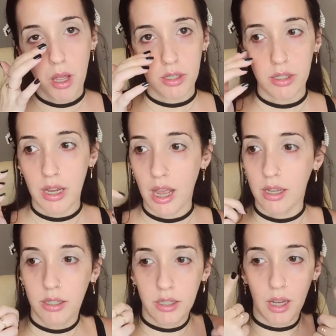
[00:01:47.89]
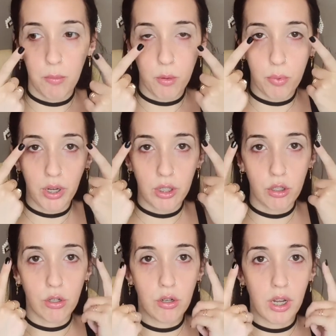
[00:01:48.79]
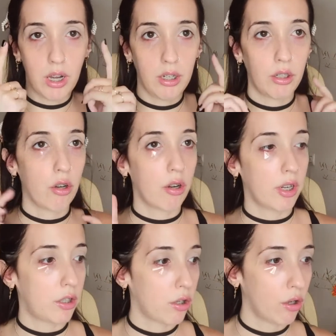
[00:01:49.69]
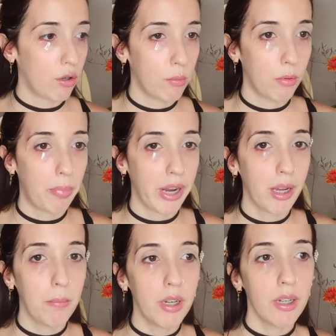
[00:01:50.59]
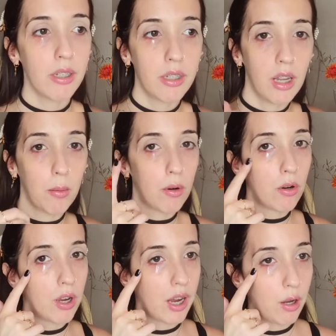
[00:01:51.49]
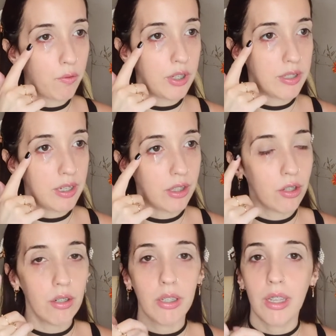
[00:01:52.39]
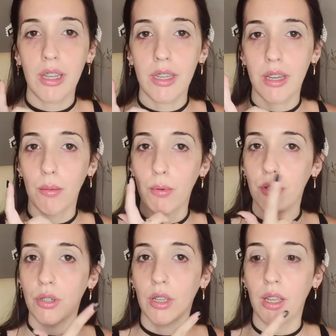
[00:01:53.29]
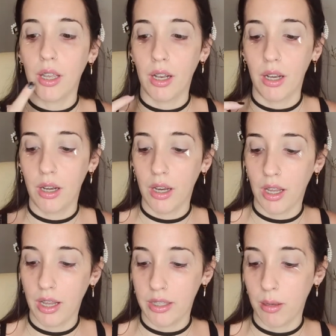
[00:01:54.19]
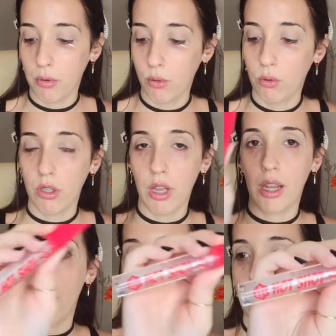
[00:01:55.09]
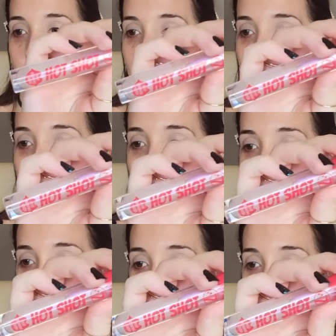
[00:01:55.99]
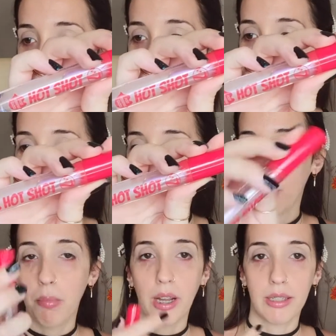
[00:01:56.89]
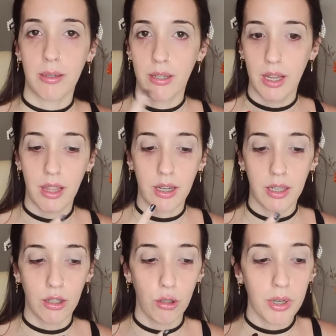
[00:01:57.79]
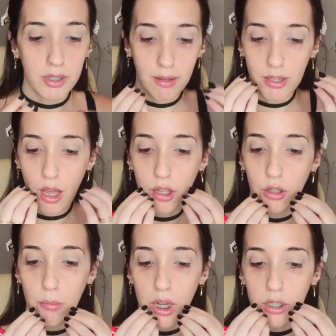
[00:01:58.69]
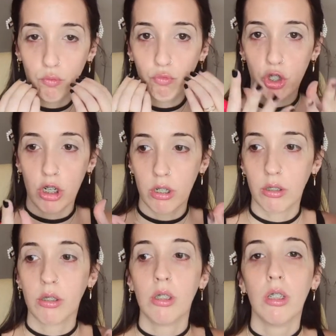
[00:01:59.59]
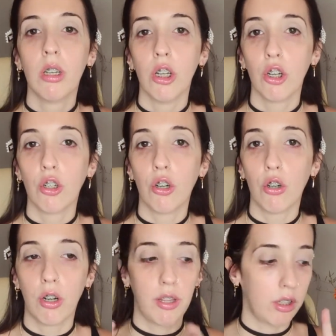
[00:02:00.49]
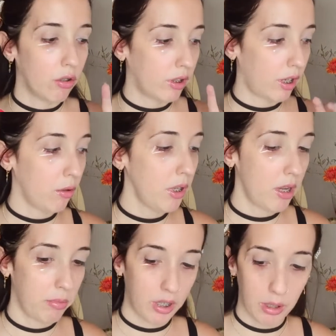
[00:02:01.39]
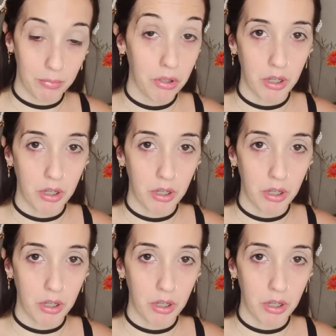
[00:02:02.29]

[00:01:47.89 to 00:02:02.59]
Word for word: Ya llevo puesto el corrector como primer, llevo el fisito y llevo el, este producto de aquí, el Hot Shot, en los labios, para que se vaya hidratando y para que se vaya haciendo más gordito, entre comillas, porque tampoco